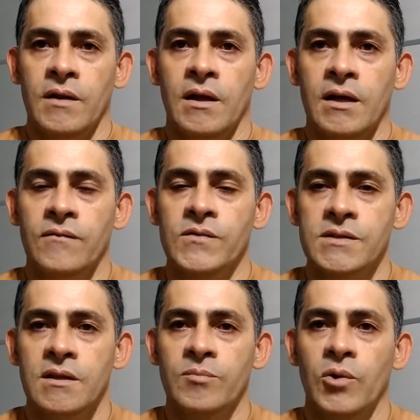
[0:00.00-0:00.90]
Aí
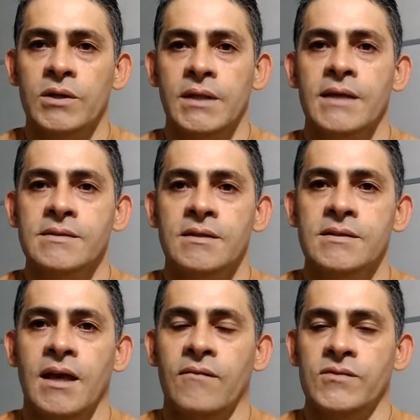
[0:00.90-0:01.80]
você lembrou que tem que se
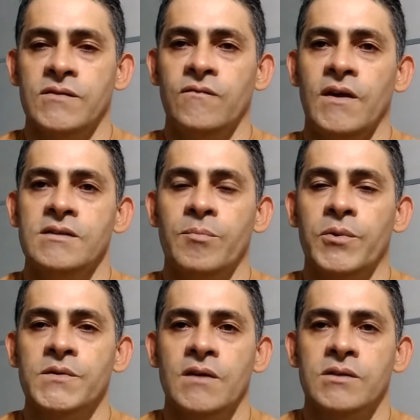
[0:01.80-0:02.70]
alistar. Você fez esse
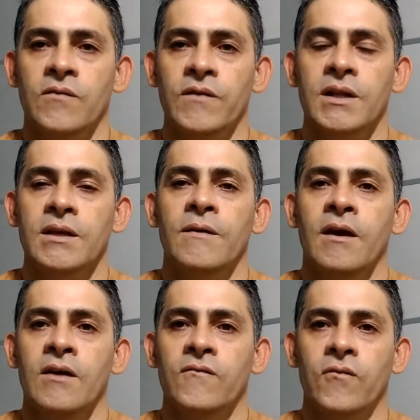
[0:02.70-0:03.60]
processo que eu falei,
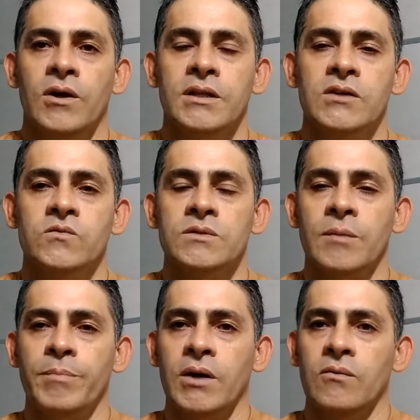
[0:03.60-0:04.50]
foi até
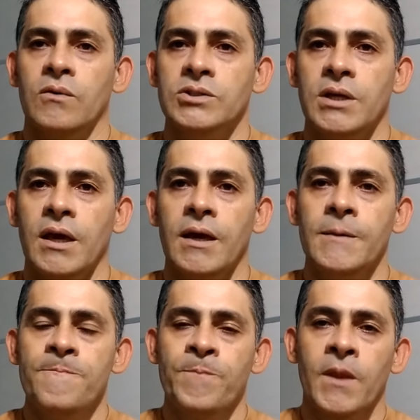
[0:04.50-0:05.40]
junta, pagou a
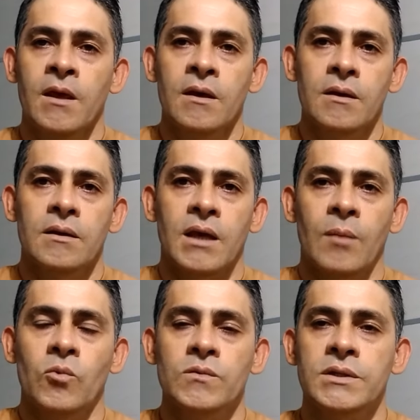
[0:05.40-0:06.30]
GR, que
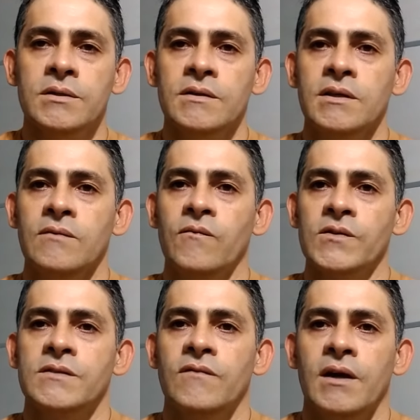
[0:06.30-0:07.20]
é multa, e
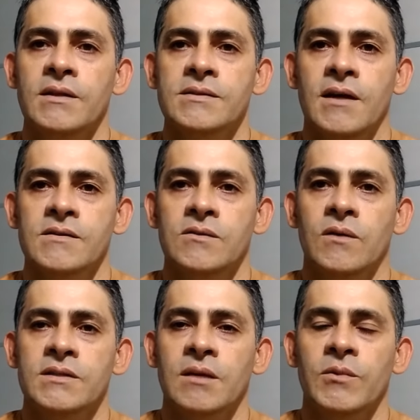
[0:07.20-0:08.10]
você vai iniciar seu
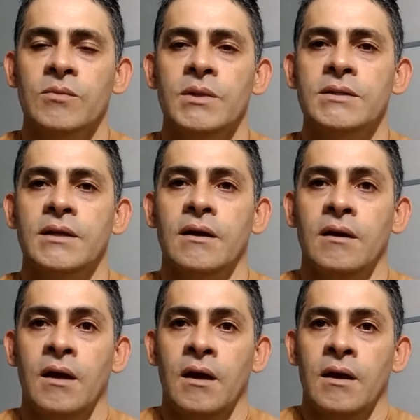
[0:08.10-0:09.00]
alistamento militar.